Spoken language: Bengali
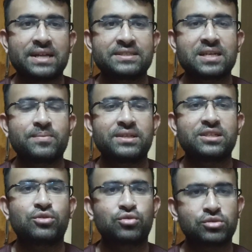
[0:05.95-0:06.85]
আজকে আমি
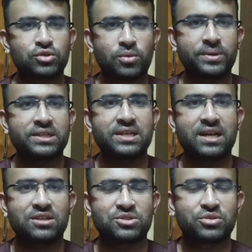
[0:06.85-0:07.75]
একটা নতুন টপিক নিয়ে
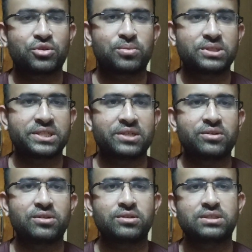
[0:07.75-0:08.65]
আলোচনা করব সেটা
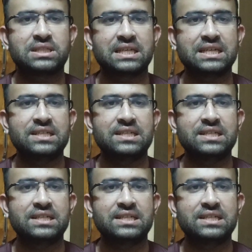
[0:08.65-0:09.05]
হলো হচ্ছে